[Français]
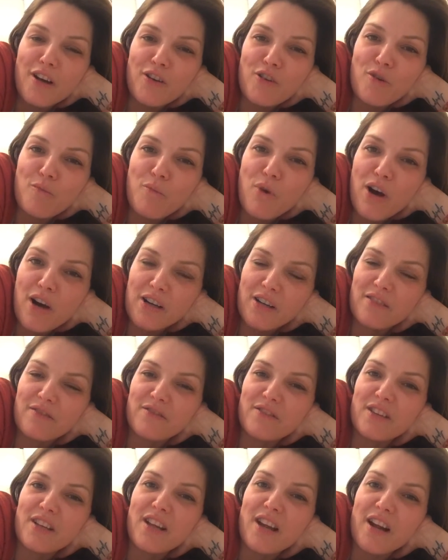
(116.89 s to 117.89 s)
comment
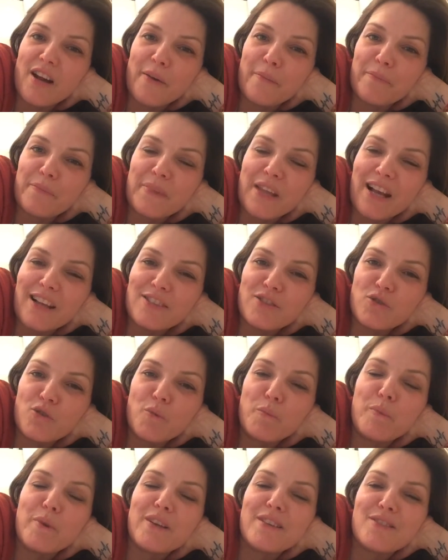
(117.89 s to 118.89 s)
arriver à,
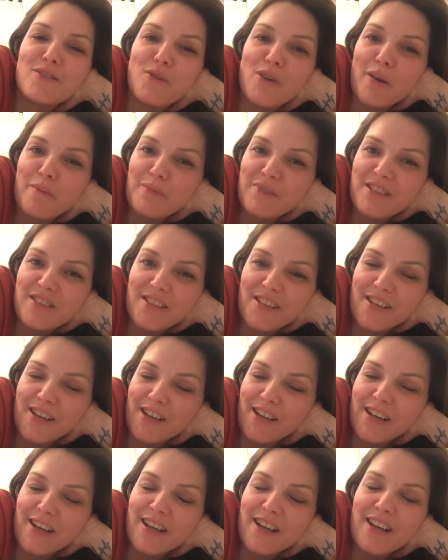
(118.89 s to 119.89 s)
stopper ce
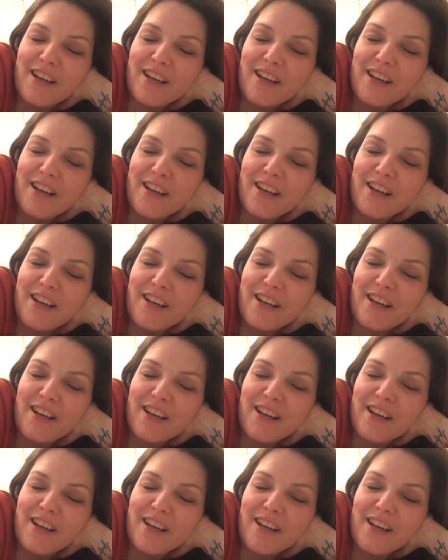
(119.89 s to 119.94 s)
hamster